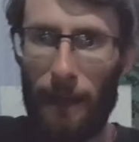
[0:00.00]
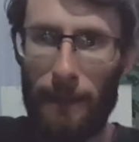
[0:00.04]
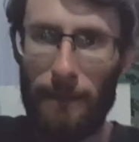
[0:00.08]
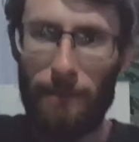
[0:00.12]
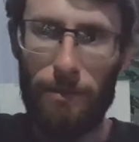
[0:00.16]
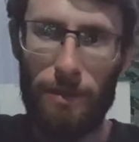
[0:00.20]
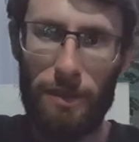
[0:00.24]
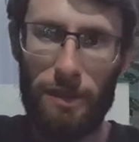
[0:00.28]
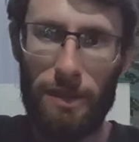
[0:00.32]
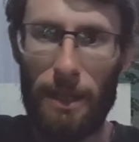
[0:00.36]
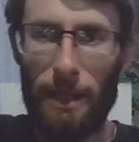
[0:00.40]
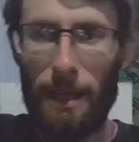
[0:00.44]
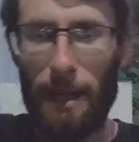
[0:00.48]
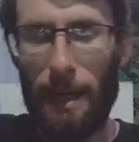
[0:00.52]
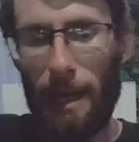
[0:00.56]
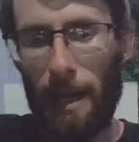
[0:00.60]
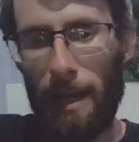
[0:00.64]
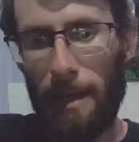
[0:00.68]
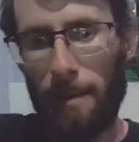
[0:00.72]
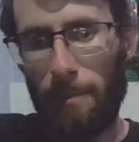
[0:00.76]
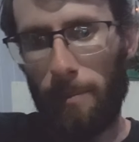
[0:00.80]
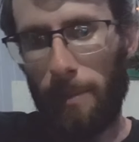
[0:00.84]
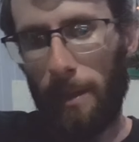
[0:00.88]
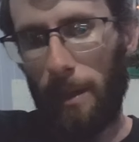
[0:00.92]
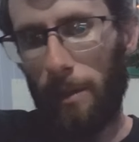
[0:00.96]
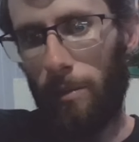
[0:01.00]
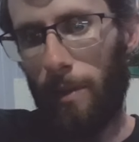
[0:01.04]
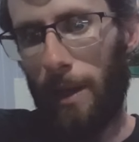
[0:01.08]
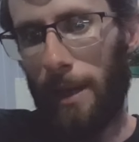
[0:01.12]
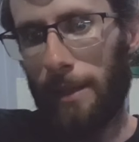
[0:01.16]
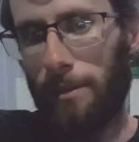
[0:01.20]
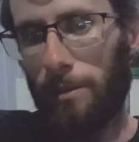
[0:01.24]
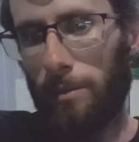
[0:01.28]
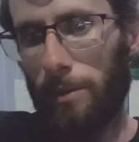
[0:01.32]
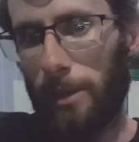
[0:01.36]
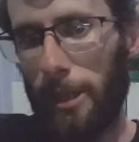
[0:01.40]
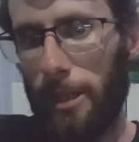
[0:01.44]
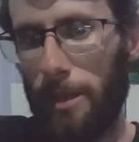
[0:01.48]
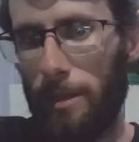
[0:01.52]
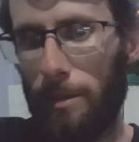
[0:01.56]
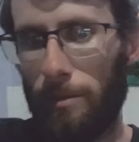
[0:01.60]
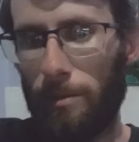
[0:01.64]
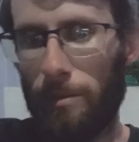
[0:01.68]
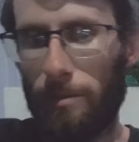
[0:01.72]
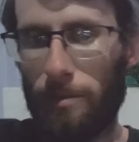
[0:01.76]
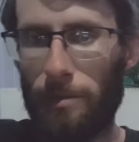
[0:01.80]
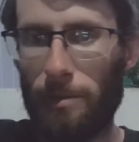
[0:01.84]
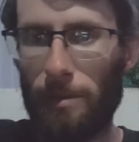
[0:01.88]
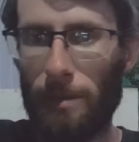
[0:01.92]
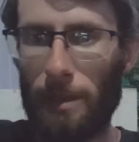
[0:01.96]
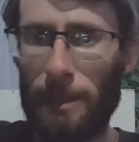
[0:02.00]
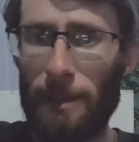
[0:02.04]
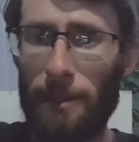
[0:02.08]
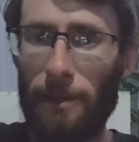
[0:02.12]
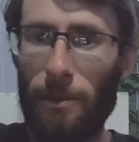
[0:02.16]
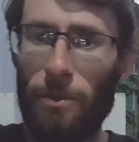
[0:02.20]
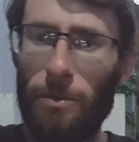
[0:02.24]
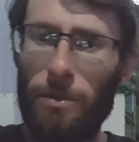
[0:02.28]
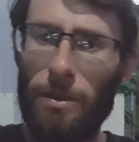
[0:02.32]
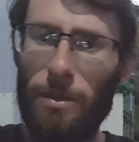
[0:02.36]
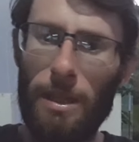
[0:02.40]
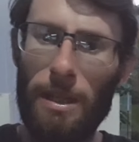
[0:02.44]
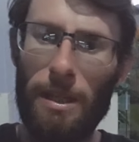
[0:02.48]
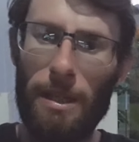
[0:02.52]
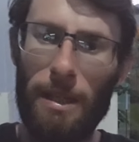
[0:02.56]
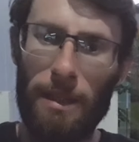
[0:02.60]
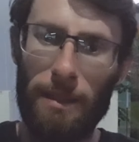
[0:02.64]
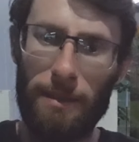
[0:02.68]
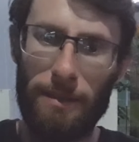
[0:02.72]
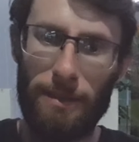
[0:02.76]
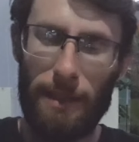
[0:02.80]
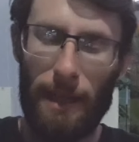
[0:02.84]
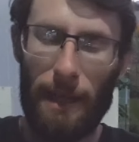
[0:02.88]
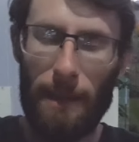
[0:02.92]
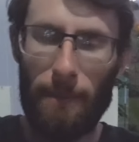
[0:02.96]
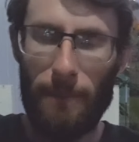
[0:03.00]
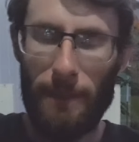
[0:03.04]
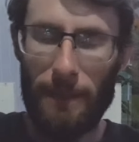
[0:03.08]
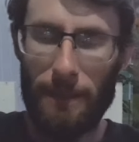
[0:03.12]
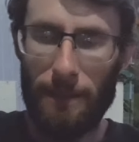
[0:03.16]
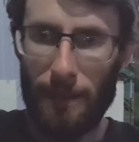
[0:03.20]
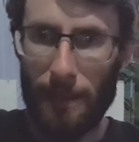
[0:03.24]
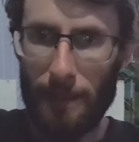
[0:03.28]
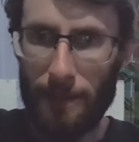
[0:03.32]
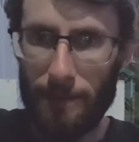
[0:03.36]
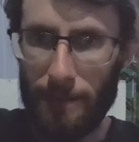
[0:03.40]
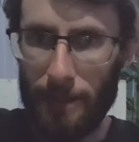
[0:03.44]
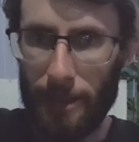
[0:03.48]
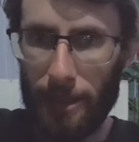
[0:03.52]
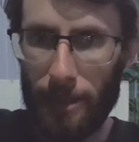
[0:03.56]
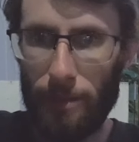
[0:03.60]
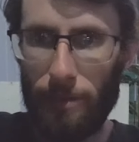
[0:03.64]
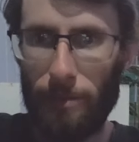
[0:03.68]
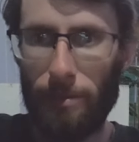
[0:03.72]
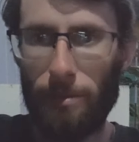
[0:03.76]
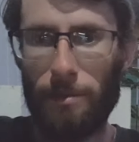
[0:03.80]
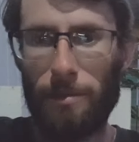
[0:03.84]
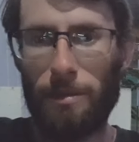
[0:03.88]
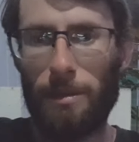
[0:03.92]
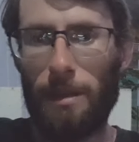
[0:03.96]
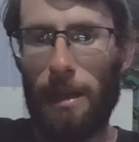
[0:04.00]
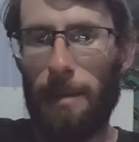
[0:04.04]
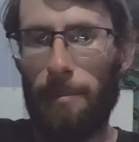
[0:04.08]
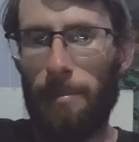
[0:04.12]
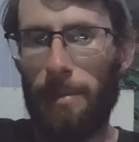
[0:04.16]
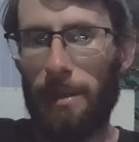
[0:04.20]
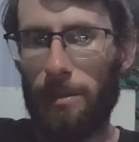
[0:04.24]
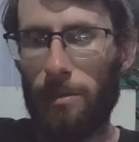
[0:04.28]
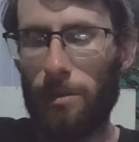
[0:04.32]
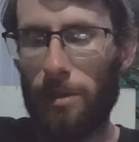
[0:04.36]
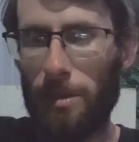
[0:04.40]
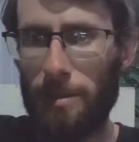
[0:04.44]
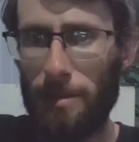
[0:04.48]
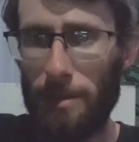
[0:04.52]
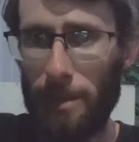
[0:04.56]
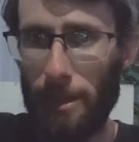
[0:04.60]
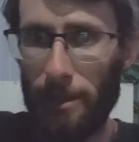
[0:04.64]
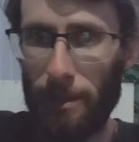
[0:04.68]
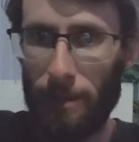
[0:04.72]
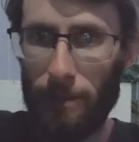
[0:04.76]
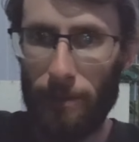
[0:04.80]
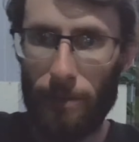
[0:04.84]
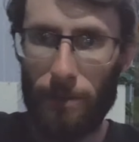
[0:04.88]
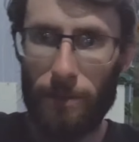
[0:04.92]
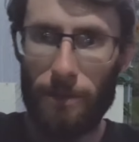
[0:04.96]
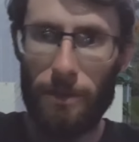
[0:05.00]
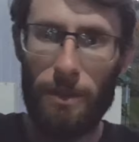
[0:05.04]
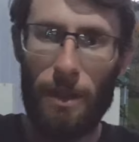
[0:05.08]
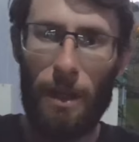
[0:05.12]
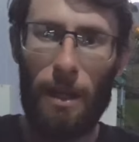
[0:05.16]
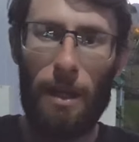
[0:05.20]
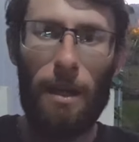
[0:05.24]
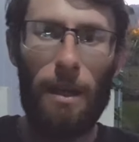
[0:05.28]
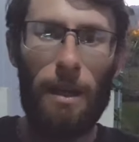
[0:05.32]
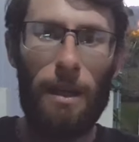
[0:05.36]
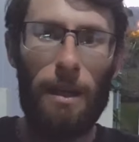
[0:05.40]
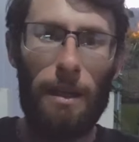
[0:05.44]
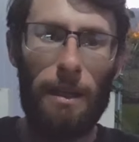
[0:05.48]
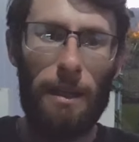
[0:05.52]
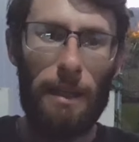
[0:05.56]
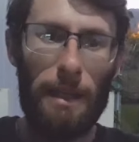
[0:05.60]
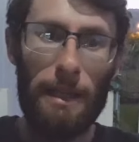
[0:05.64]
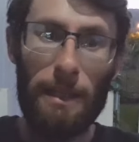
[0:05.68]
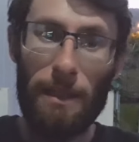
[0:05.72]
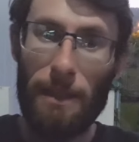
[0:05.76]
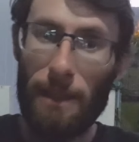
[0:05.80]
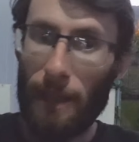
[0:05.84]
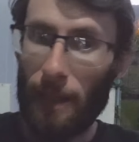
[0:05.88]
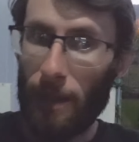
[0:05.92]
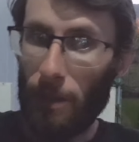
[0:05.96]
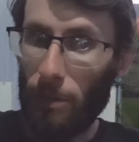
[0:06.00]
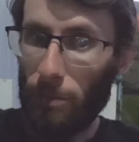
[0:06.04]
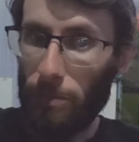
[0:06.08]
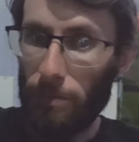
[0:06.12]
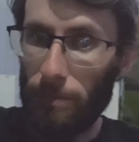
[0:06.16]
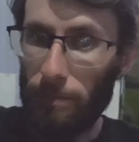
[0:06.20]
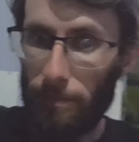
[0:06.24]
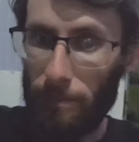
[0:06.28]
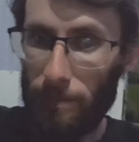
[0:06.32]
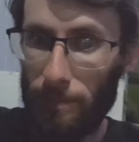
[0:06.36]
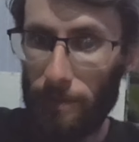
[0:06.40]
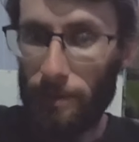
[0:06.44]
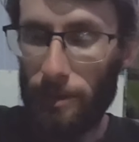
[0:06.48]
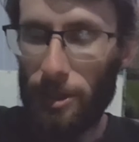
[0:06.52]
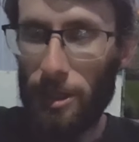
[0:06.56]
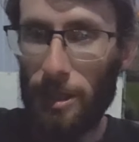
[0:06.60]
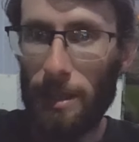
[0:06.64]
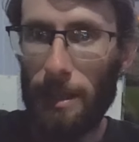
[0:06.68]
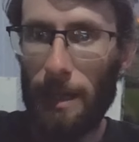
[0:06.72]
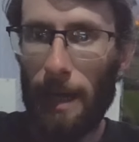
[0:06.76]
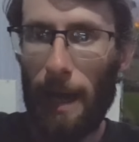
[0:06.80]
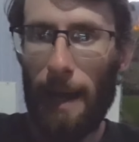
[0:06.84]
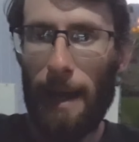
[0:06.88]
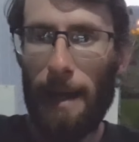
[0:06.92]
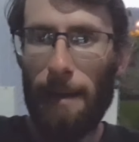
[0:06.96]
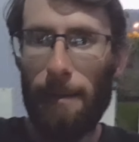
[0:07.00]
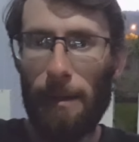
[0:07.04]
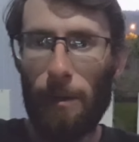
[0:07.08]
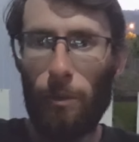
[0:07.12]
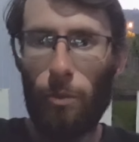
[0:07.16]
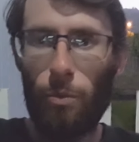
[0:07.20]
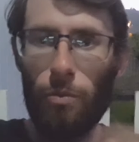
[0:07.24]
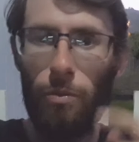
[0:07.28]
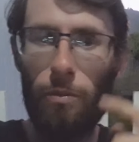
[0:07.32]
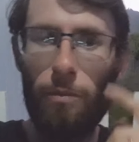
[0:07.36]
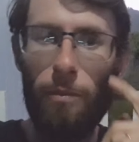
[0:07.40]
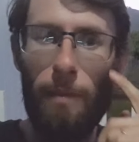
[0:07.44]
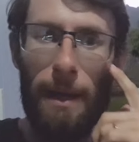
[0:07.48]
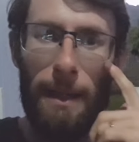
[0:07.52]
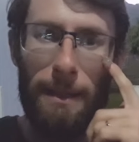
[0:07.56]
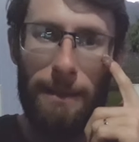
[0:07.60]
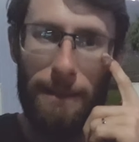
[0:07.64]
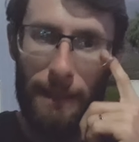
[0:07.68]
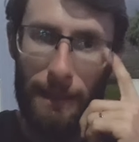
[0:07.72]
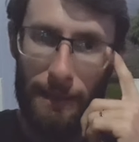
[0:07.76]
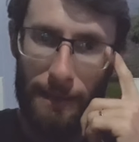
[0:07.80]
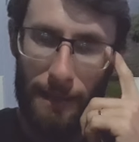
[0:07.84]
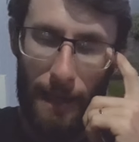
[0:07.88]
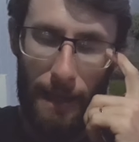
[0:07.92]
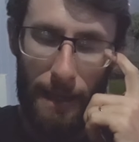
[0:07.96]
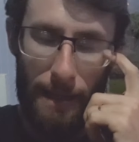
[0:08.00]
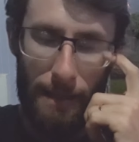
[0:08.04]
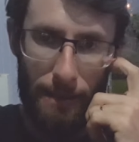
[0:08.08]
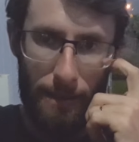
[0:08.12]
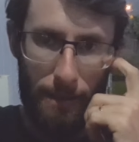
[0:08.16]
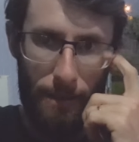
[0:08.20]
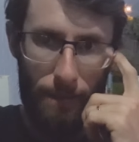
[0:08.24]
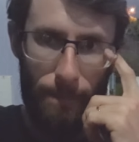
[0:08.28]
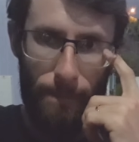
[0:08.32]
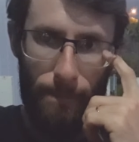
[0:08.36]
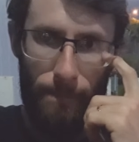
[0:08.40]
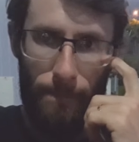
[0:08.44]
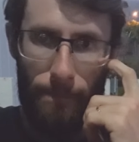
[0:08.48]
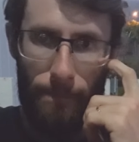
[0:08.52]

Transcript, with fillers: Aí você cai para 4 litros durante uns dias, cai para 3 litros, cai para 2 litros, e não tirar uma tratada.